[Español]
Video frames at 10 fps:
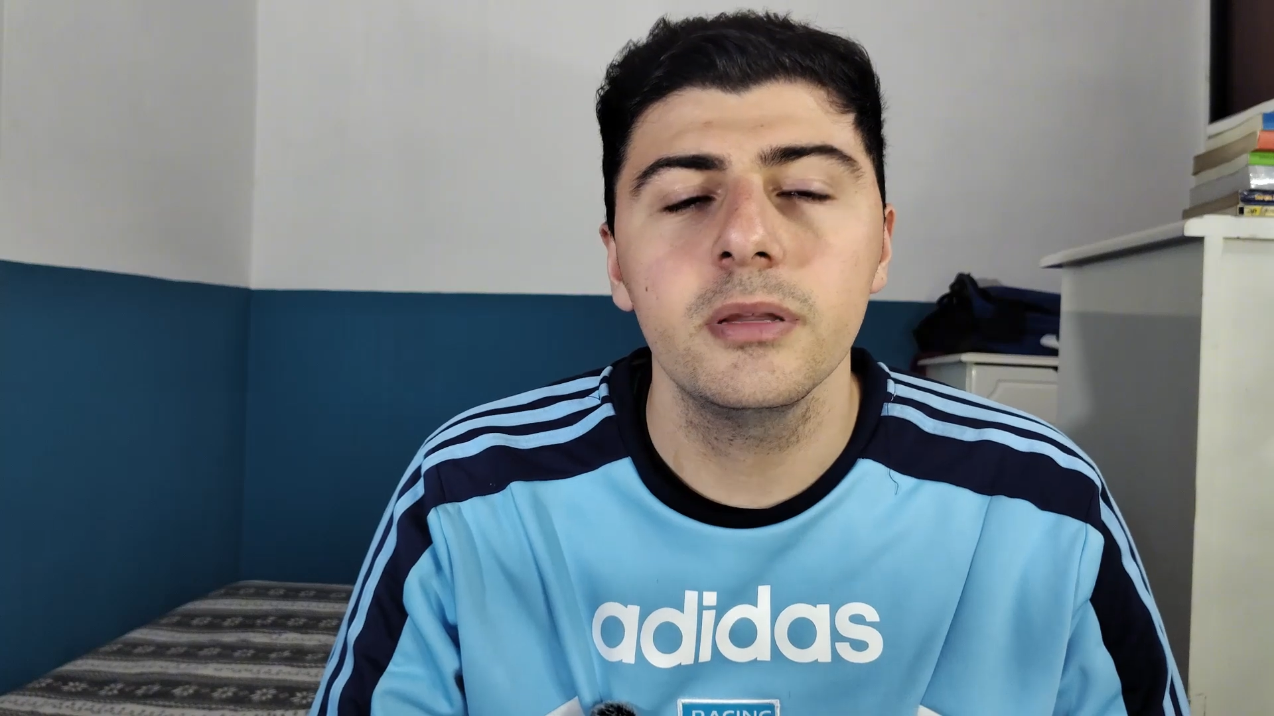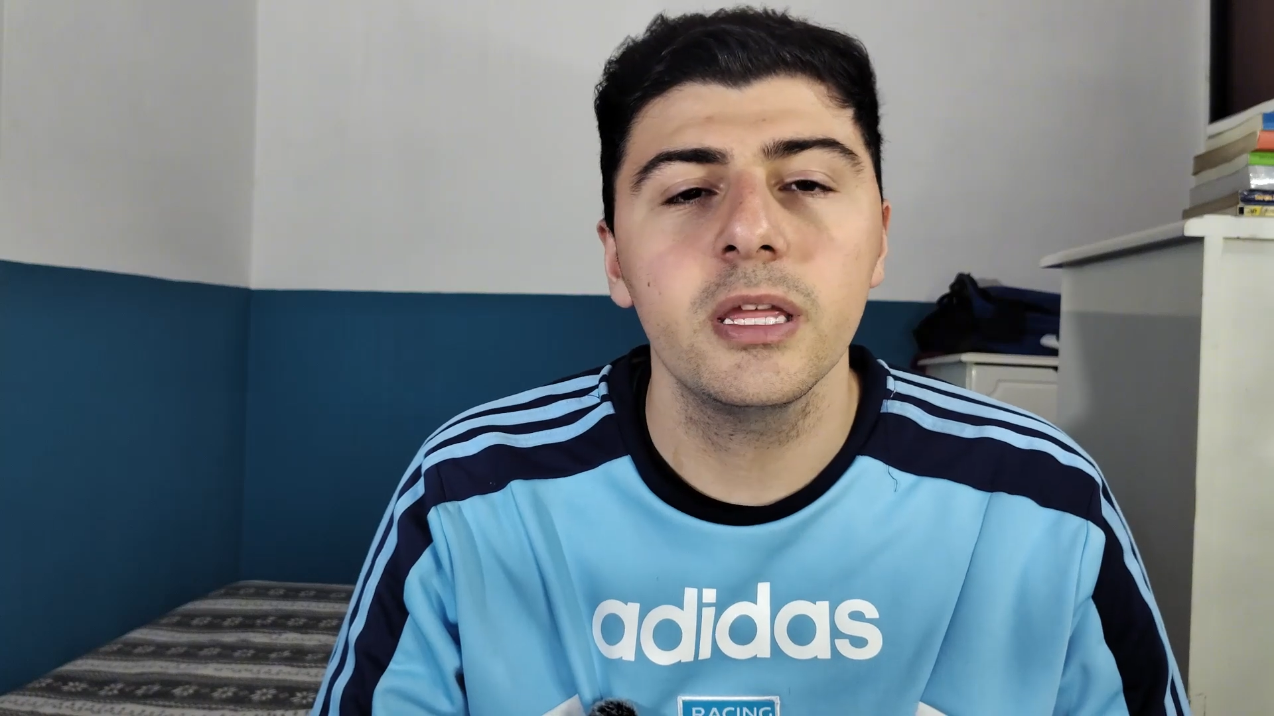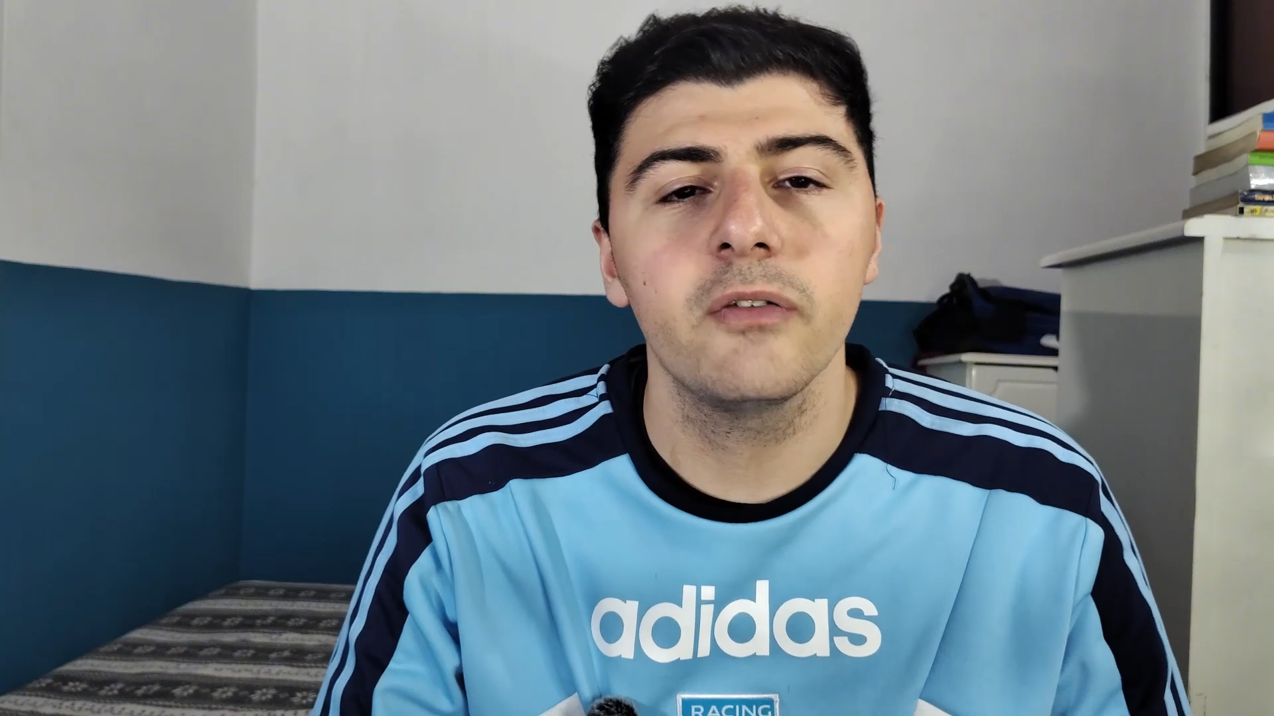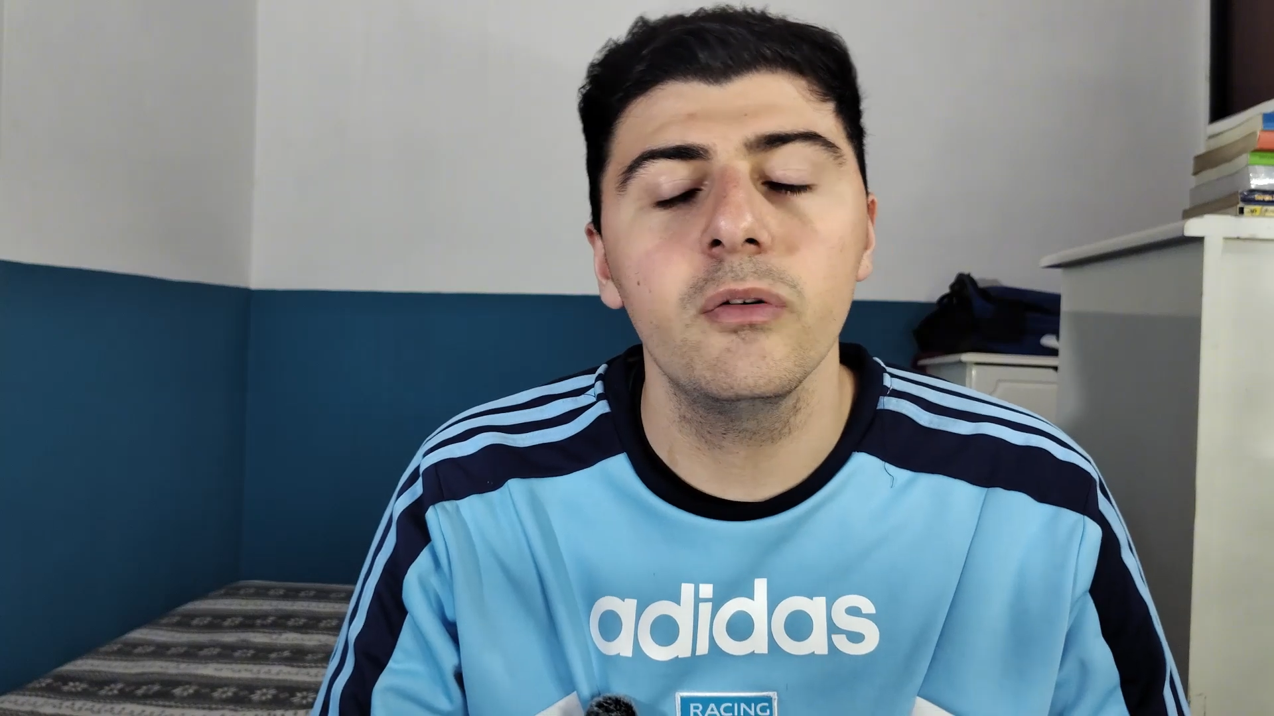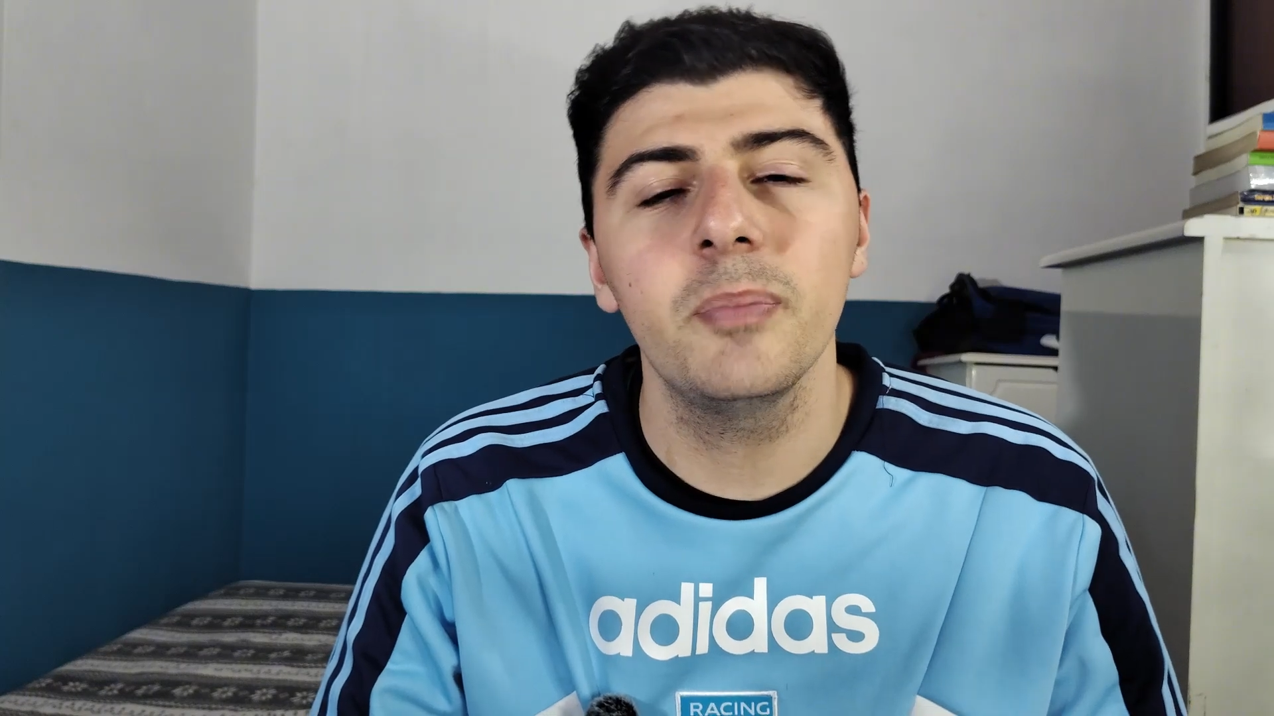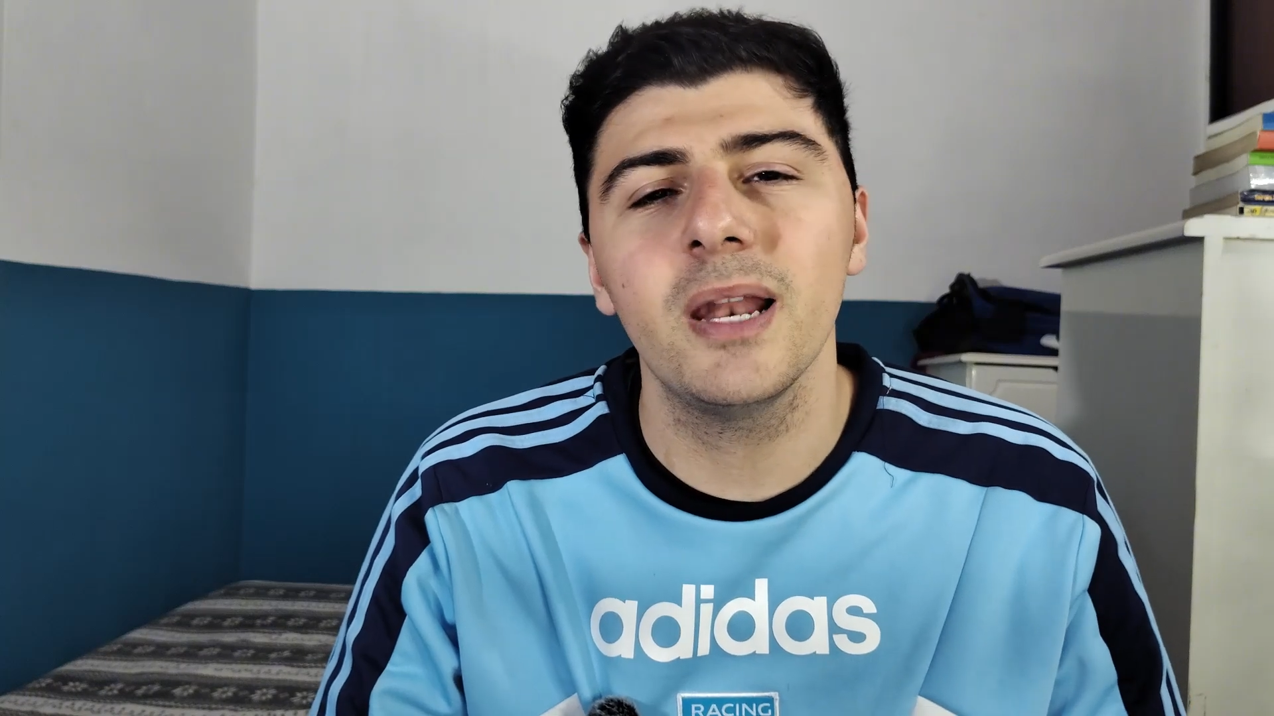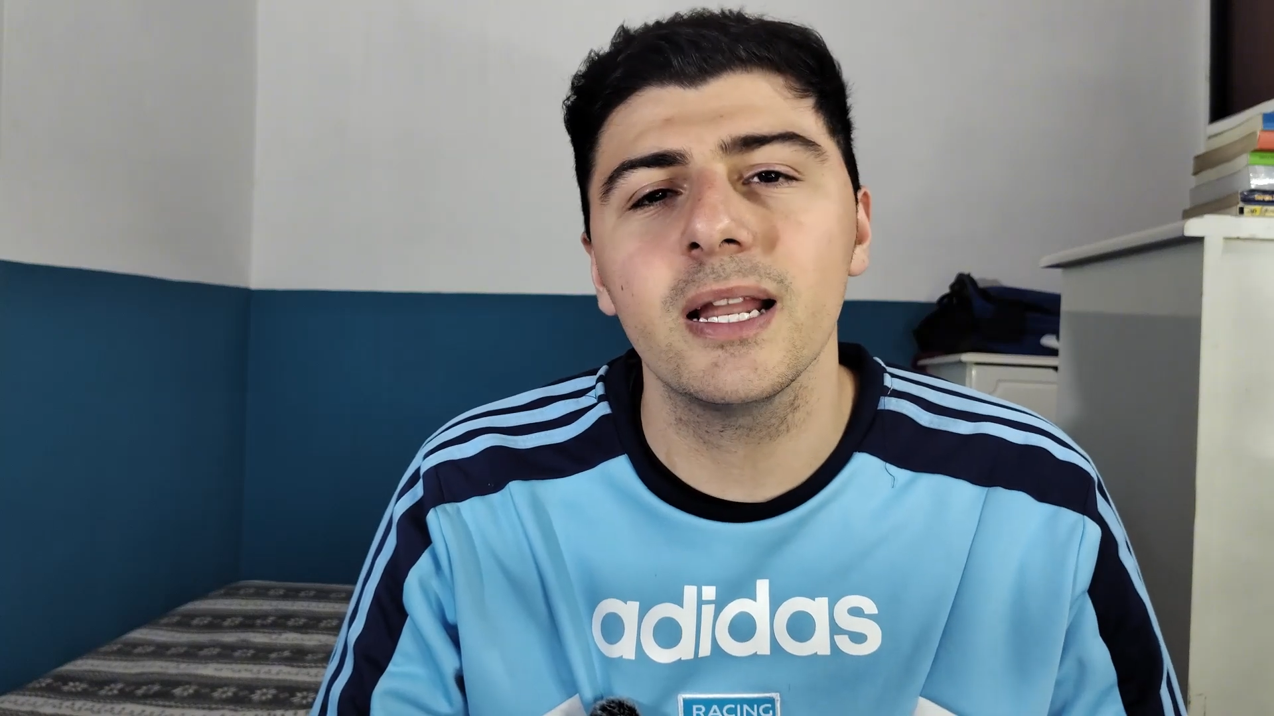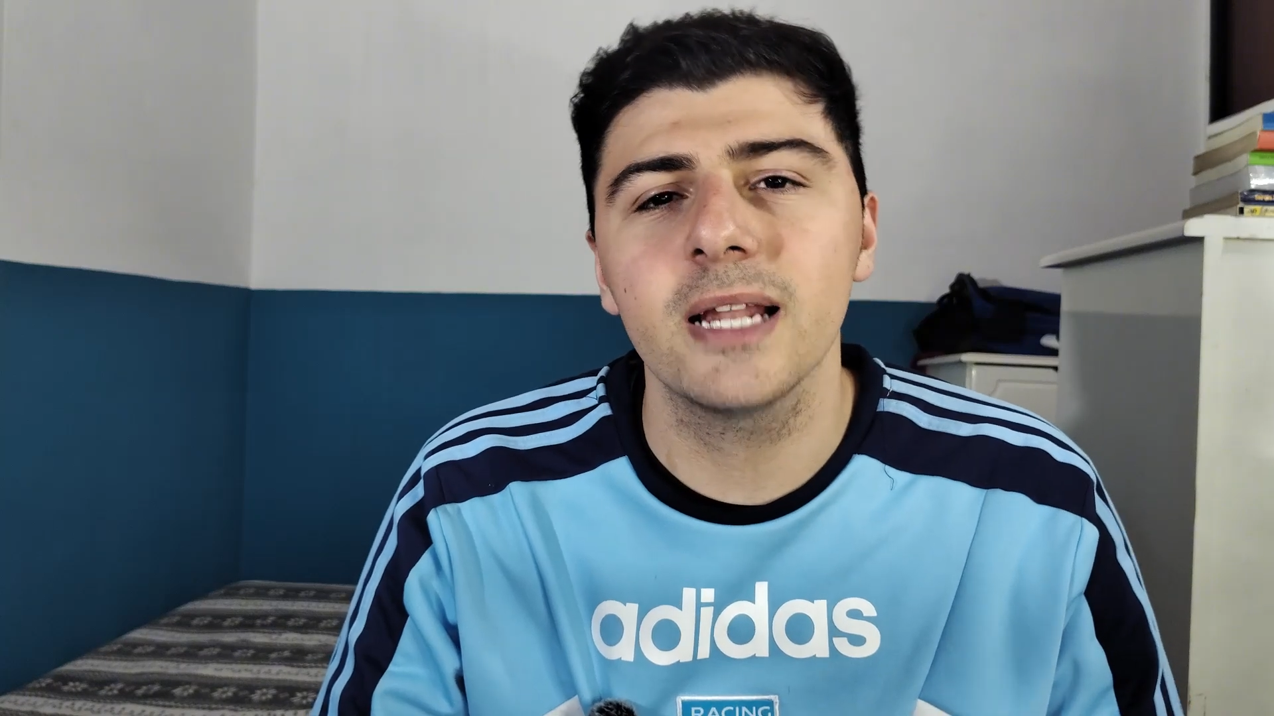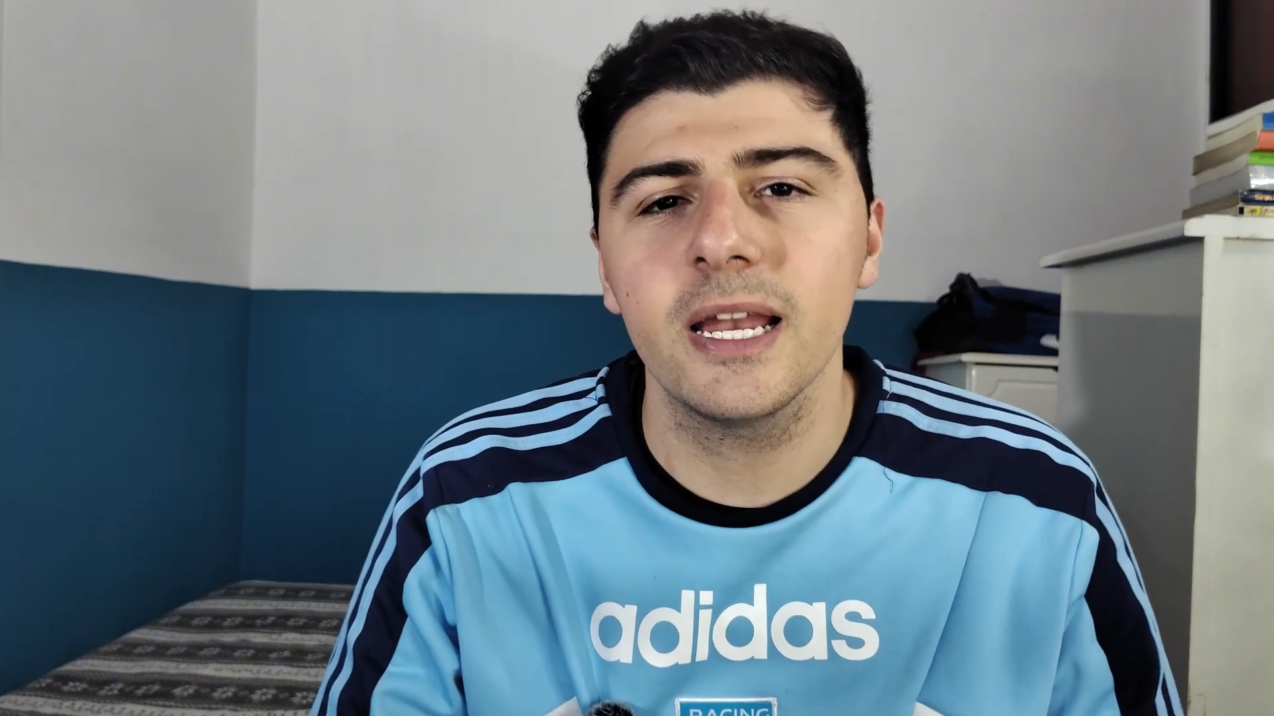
ni que fue un penal